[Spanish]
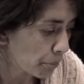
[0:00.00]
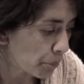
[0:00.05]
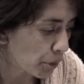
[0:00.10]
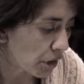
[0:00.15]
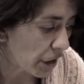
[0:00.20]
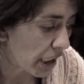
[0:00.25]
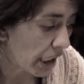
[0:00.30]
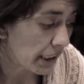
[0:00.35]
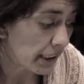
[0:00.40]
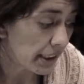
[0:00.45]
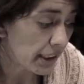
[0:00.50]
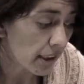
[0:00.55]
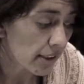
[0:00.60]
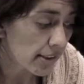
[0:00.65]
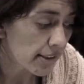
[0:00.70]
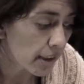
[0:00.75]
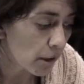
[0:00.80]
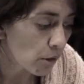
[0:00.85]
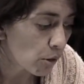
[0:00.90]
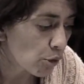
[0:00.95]
Porque al ir a
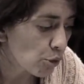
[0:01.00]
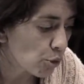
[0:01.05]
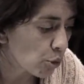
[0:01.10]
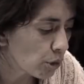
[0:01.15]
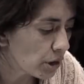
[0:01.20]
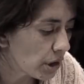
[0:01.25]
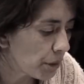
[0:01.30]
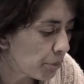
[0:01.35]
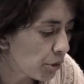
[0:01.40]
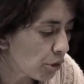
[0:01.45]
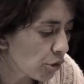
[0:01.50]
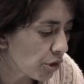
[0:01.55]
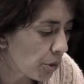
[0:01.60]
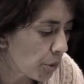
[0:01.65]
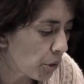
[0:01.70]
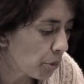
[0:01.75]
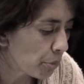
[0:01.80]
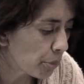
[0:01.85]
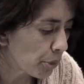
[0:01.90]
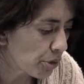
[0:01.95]
hacerlo el suscripto
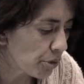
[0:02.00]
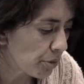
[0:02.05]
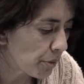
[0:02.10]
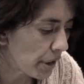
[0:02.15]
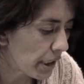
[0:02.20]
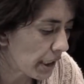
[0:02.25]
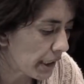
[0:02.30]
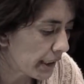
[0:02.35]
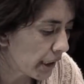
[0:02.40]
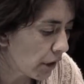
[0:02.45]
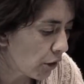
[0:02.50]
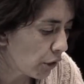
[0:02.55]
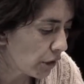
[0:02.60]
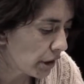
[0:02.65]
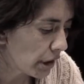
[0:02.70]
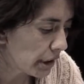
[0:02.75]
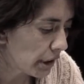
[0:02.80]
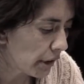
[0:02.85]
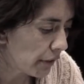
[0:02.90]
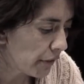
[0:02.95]
se vio imposibilitado
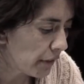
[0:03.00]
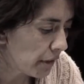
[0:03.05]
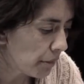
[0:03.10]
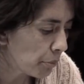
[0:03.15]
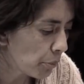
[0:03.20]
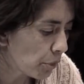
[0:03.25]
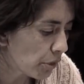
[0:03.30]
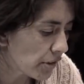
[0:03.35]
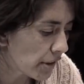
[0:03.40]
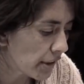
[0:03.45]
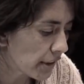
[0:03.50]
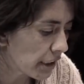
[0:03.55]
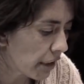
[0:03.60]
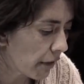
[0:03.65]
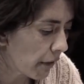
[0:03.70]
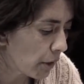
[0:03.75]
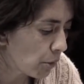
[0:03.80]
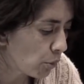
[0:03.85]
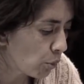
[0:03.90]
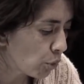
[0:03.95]
en este fin, pues
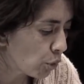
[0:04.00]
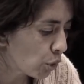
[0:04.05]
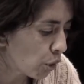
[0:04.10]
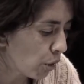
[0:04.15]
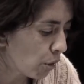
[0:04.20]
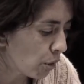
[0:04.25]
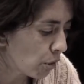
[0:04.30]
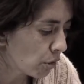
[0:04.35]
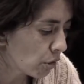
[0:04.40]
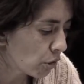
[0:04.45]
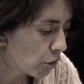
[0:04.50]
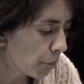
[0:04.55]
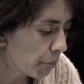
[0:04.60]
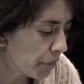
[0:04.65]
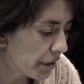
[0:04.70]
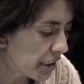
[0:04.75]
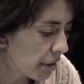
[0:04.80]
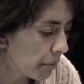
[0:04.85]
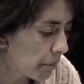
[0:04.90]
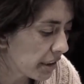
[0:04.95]
estaba en un toldo,
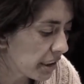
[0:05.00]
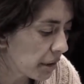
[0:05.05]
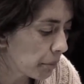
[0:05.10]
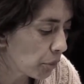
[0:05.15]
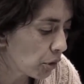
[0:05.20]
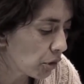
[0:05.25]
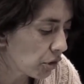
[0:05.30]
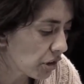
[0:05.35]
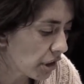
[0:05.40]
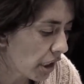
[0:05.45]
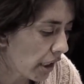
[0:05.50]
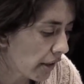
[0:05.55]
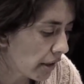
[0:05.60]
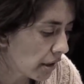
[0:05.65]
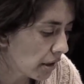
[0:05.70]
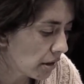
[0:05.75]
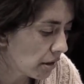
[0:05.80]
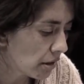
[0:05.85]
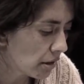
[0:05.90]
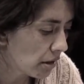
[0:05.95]
completamente
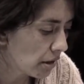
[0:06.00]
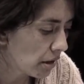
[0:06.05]
postrada.